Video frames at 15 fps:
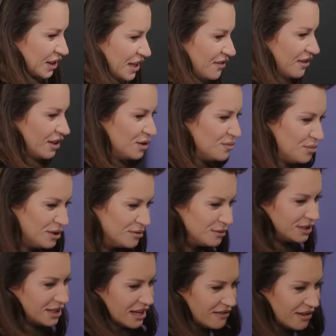Давай, любимый,
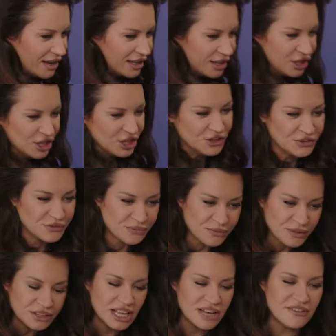давай.
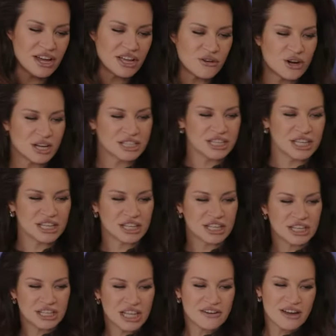Давай,
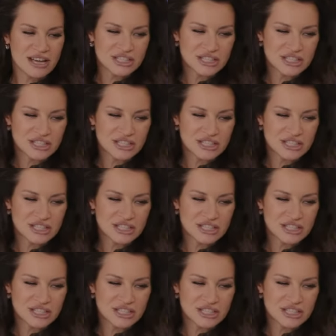родненький, давай, мы...